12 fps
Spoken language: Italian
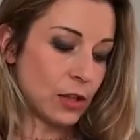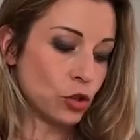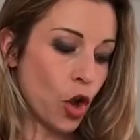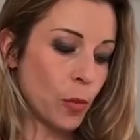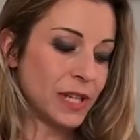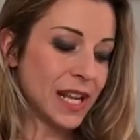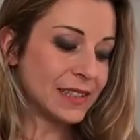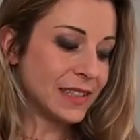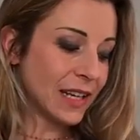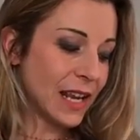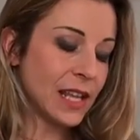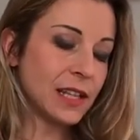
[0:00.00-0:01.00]
nomina
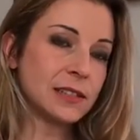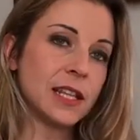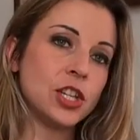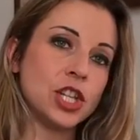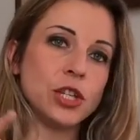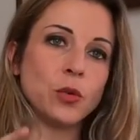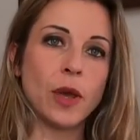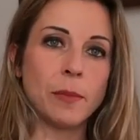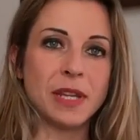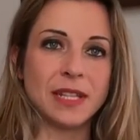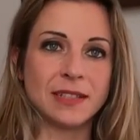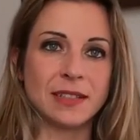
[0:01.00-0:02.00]
tre dei cinque
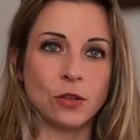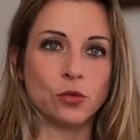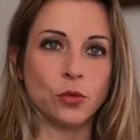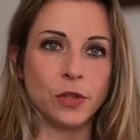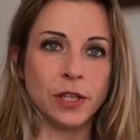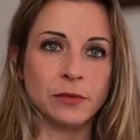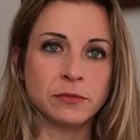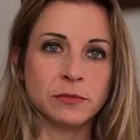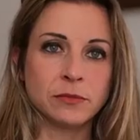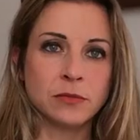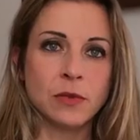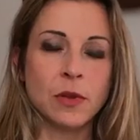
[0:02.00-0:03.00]
amministratori.
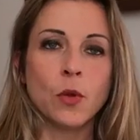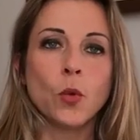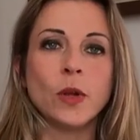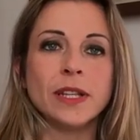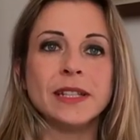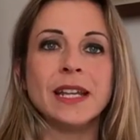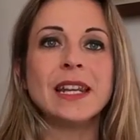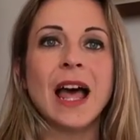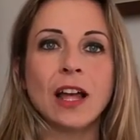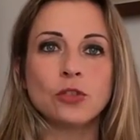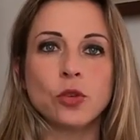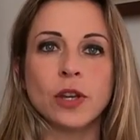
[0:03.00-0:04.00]
Quindi
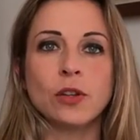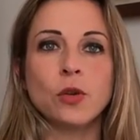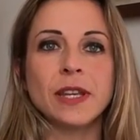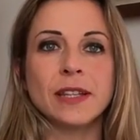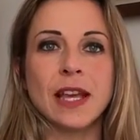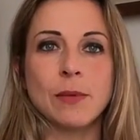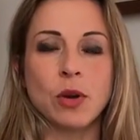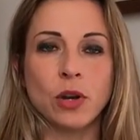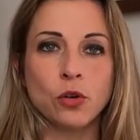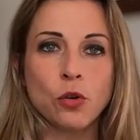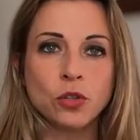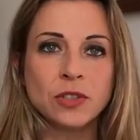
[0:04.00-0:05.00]
l'atto che noi chiediamo a
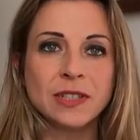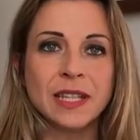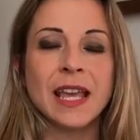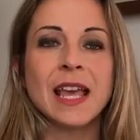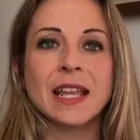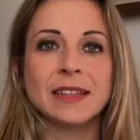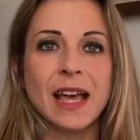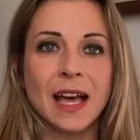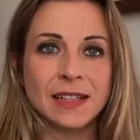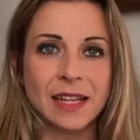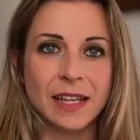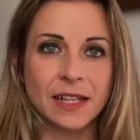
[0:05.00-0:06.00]
Rossi,
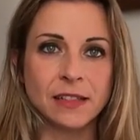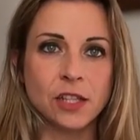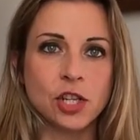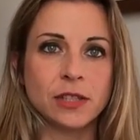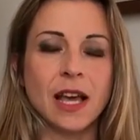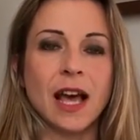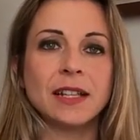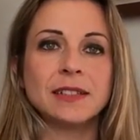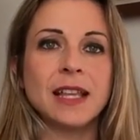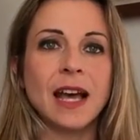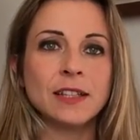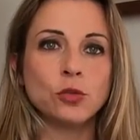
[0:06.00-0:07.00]
date le criticità,
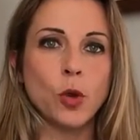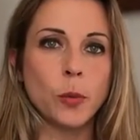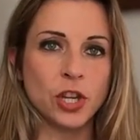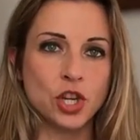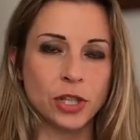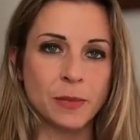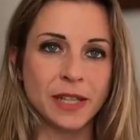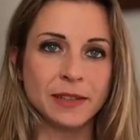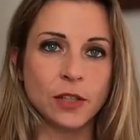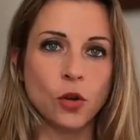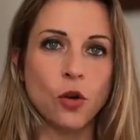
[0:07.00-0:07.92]
date i due procedimenti